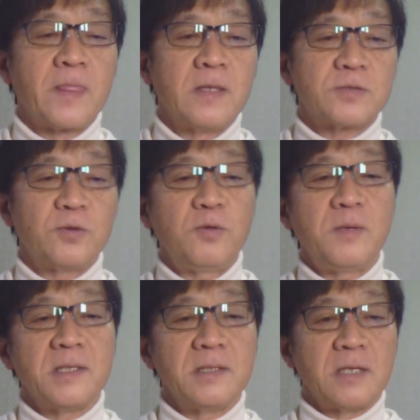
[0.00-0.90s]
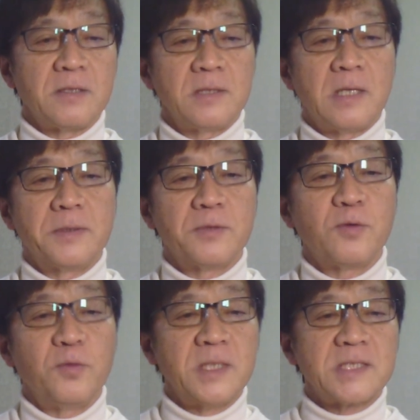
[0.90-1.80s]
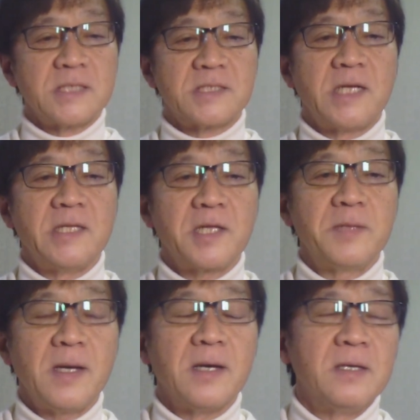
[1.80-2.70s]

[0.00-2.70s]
それを、まあ、なるべくこう皆さんに伝えていけば、